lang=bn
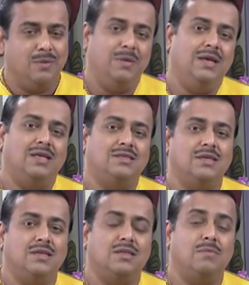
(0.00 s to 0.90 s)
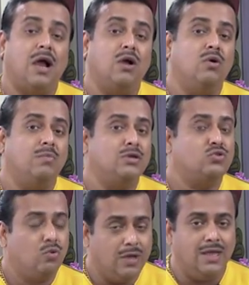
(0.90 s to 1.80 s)
মীন রাশির ক্ষেত্রে ভাগ্য আপনার
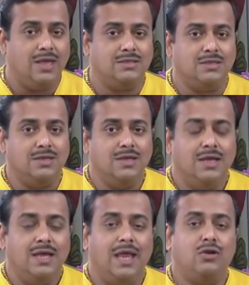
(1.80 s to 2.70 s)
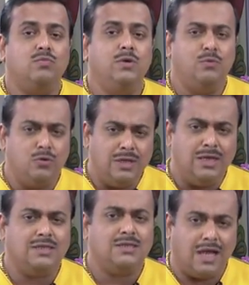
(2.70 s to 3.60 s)
সঙ্গেই আছে একটু বিপরীত
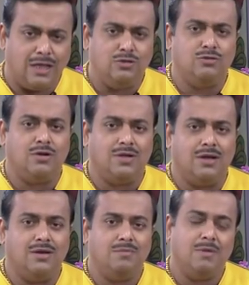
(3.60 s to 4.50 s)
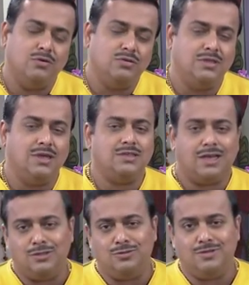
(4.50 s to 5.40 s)
লিঙ্গে সাহায্য দরকার মানুষ চিনে
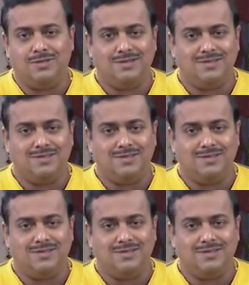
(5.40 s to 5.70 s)
সাহায্য নেন